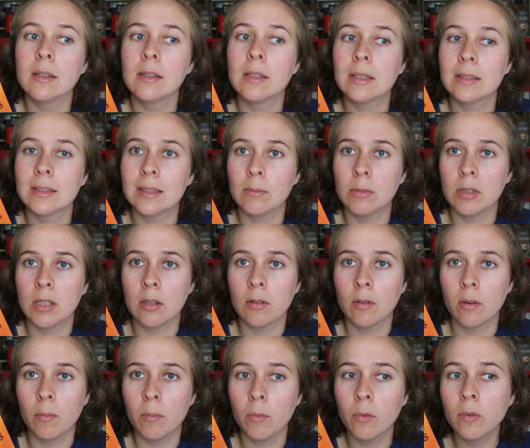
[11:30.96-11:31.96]
disséminées
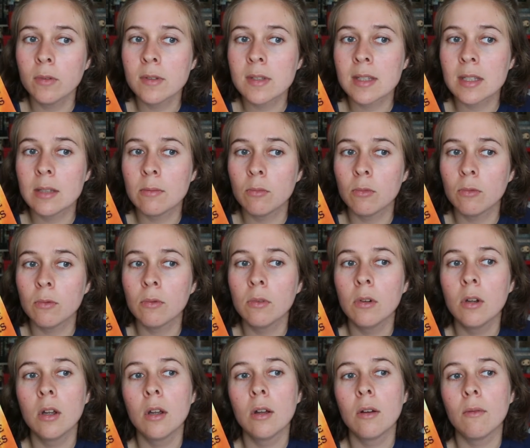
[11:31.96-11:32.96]
dans le monde. Simon
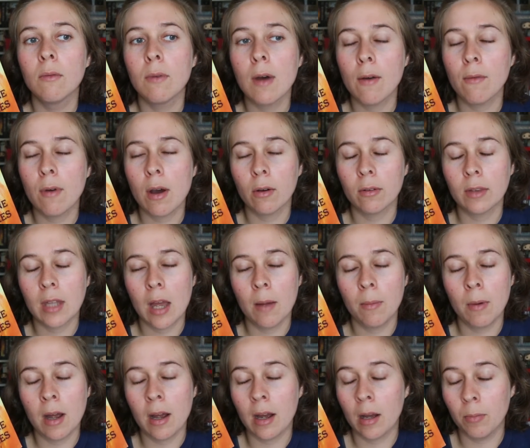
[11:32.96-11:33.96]
va avoir
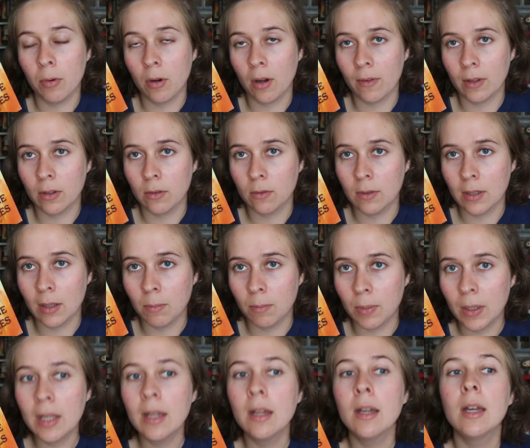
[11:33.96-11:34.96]
un rapport avec une
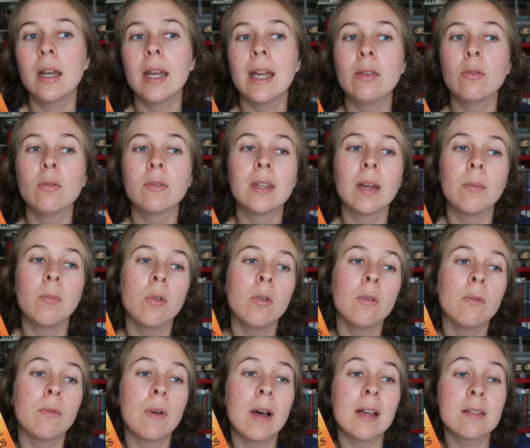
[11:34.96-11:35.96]
épée, et
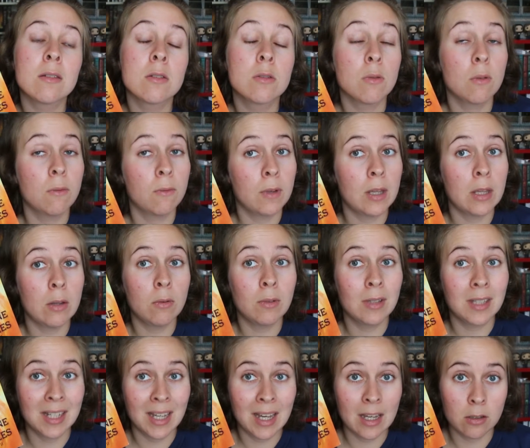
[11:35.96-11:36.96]
notamment va sauver
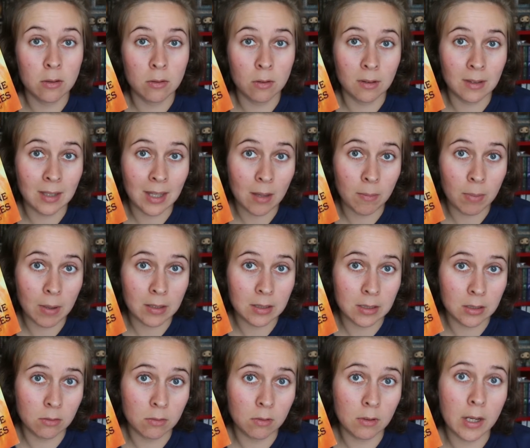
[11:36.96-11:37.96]
une créature très
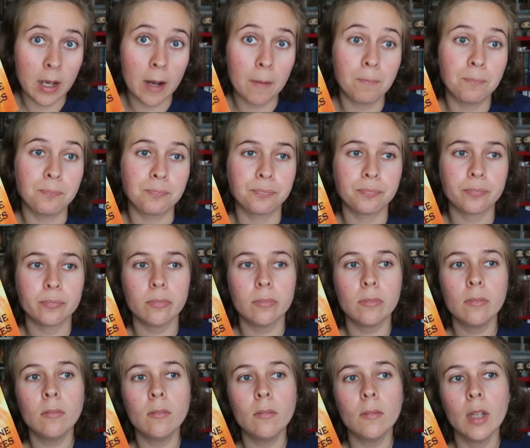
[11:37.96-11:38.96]
particulière.
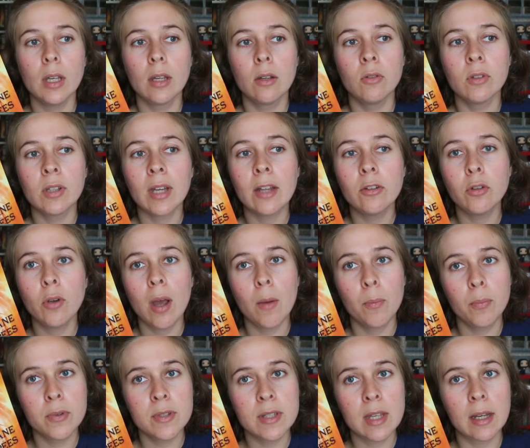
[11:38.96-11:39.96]
Une créature un
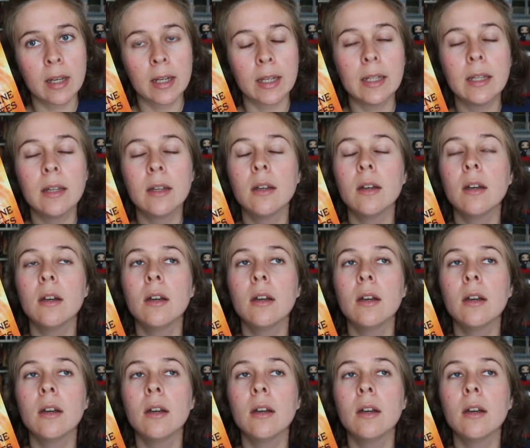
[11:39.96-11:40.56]
peu sacrée,